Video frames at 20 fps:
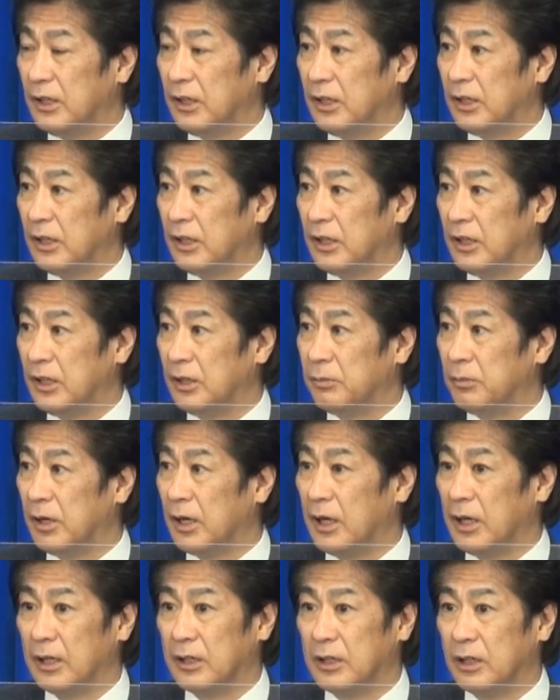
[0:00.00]
えー、
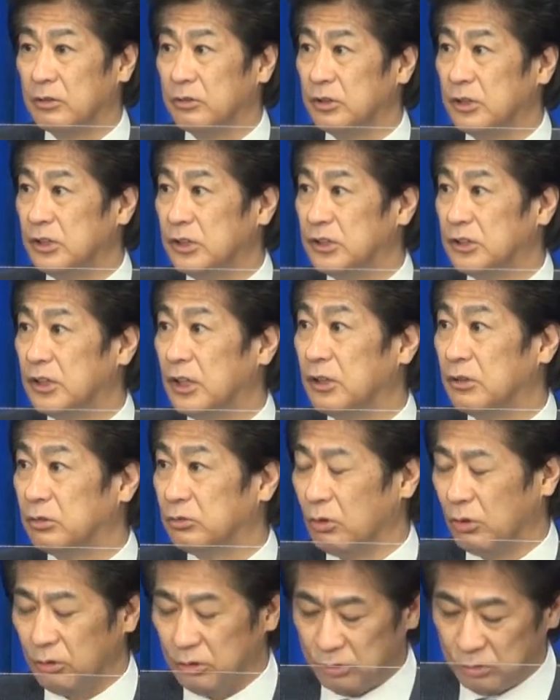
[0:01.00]
まあ、確認してい
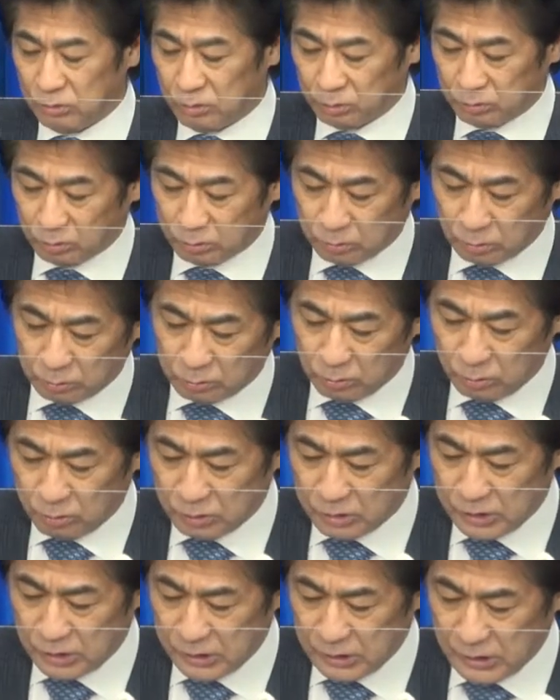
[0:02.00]
くということと
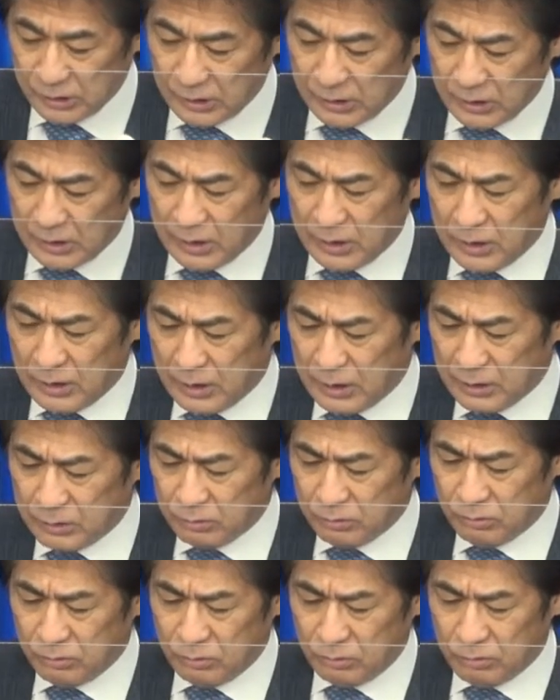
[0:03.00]
同時にあ
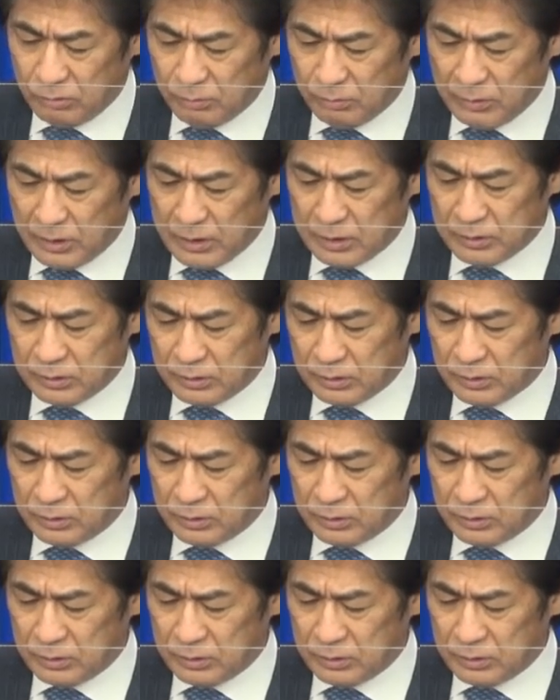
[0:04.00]
の、まあ、